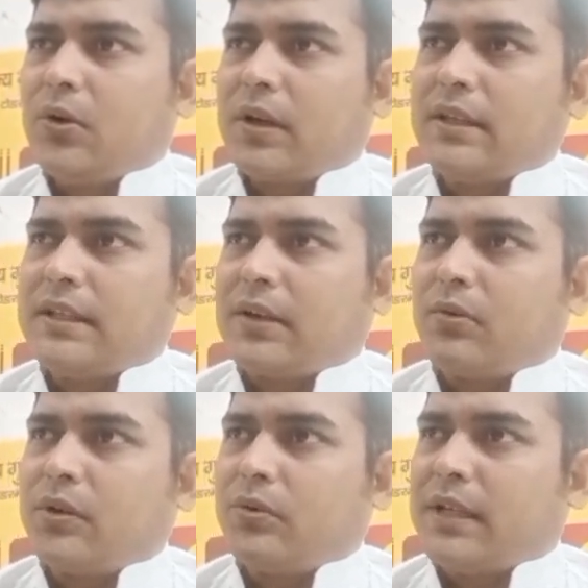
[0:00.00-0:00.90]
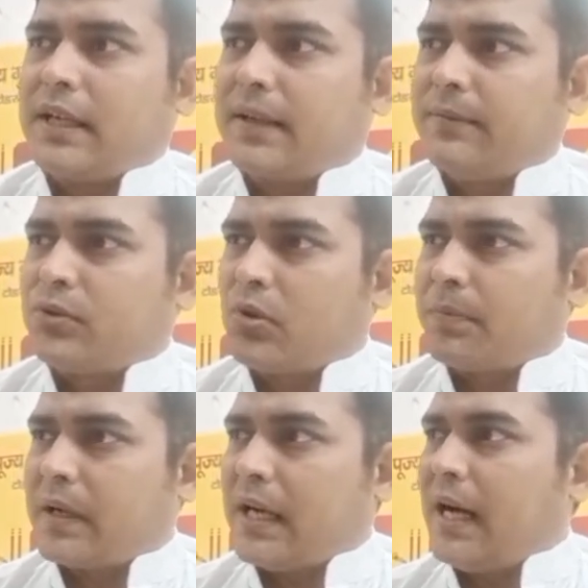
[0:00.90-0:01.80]
और अंदर कोई उदय
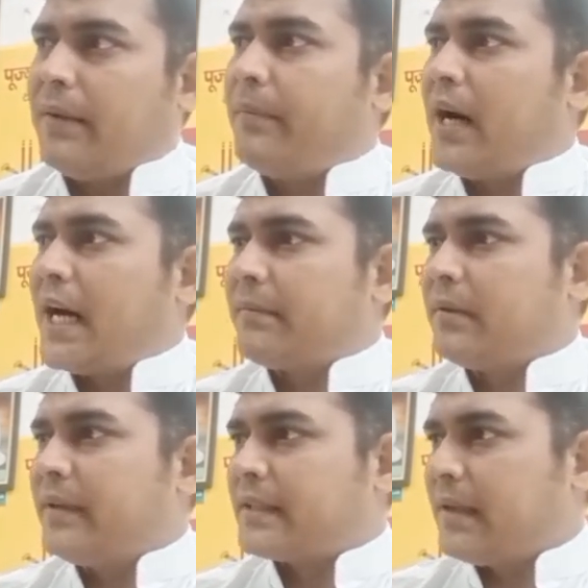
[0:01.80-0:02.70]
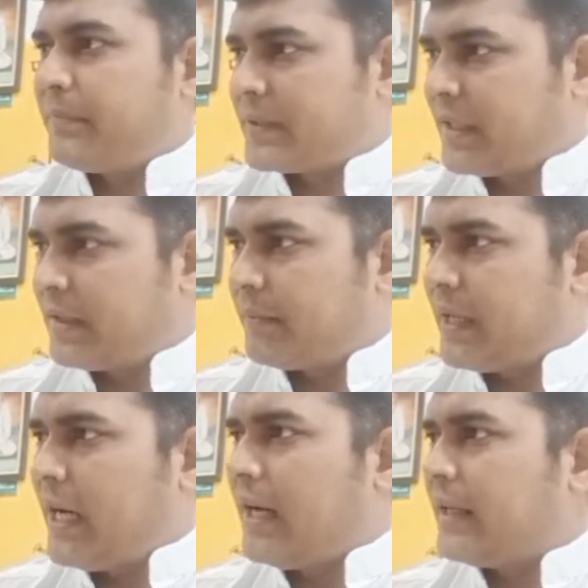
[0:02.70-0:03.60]
कमजोर पड़ा बाहर में वैसा प्रसंग
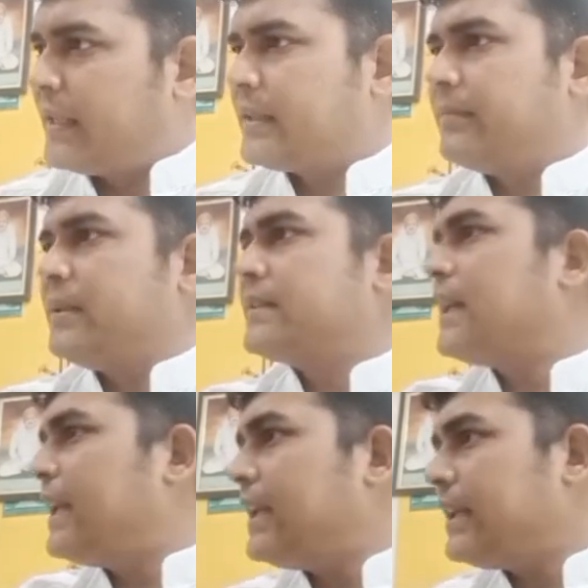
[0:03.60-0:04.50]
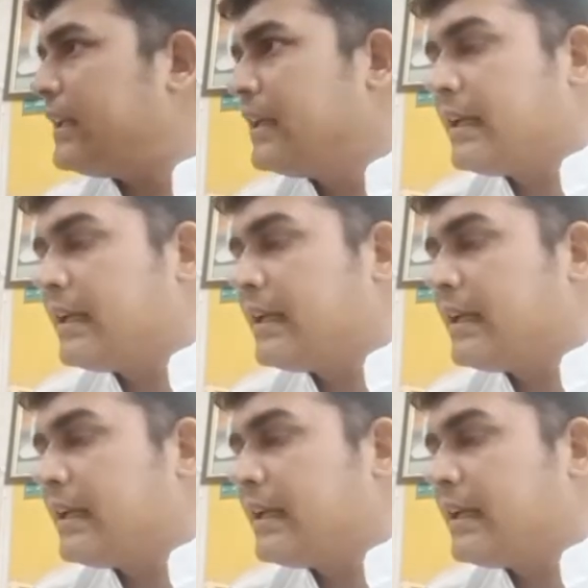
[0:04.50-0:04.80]
पड़ा एकदम दीक्षा ले ली